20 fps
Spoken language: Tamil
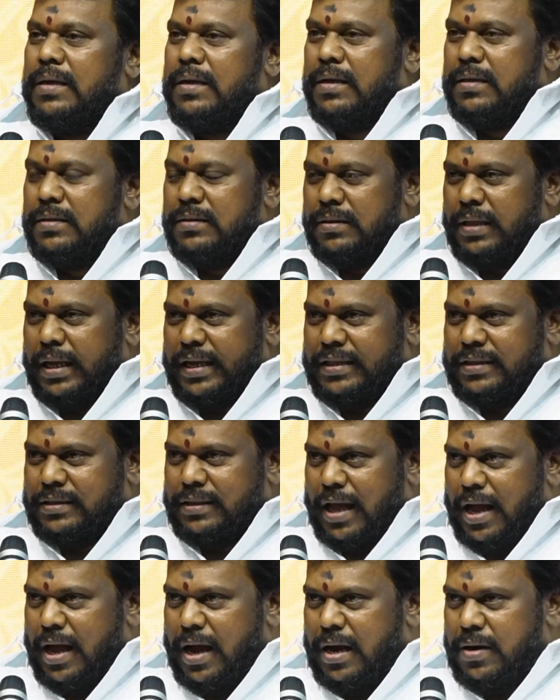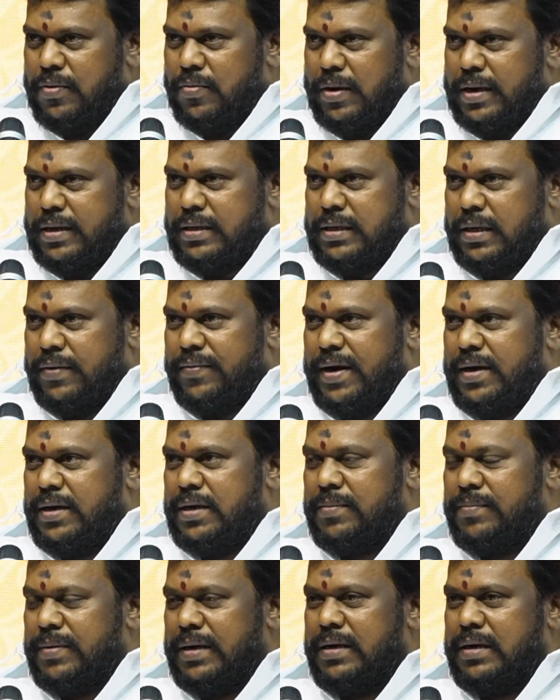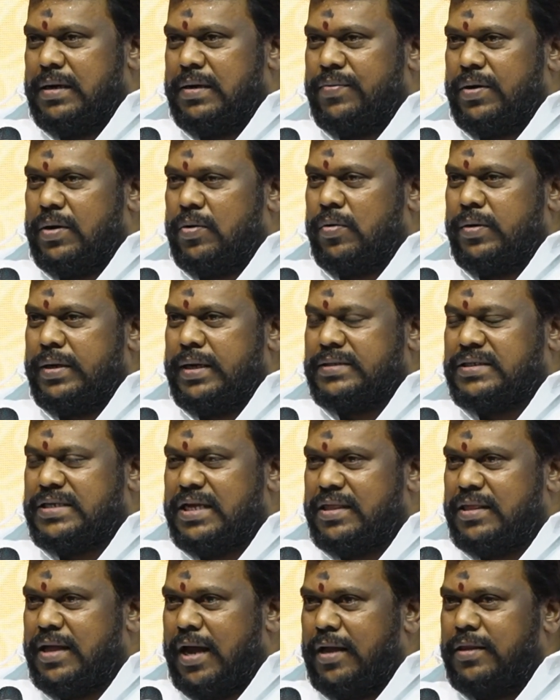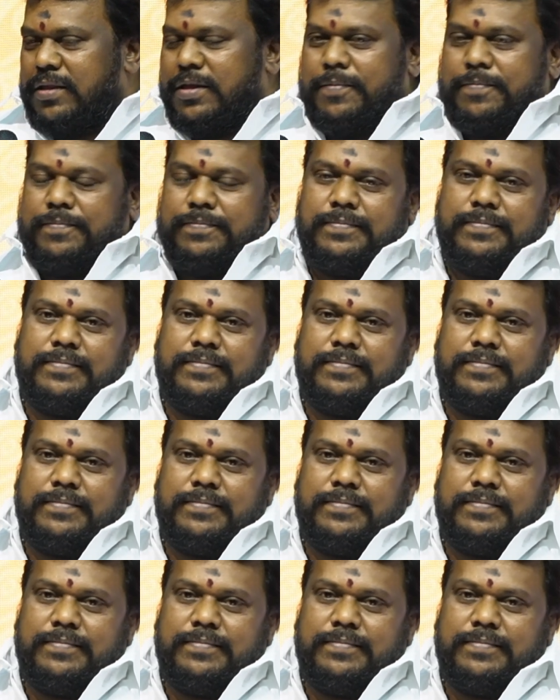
இந்தைத்தான் ஒழிக்க வேண்டும் என்று இவர்களுடைய சித்தாந்தம்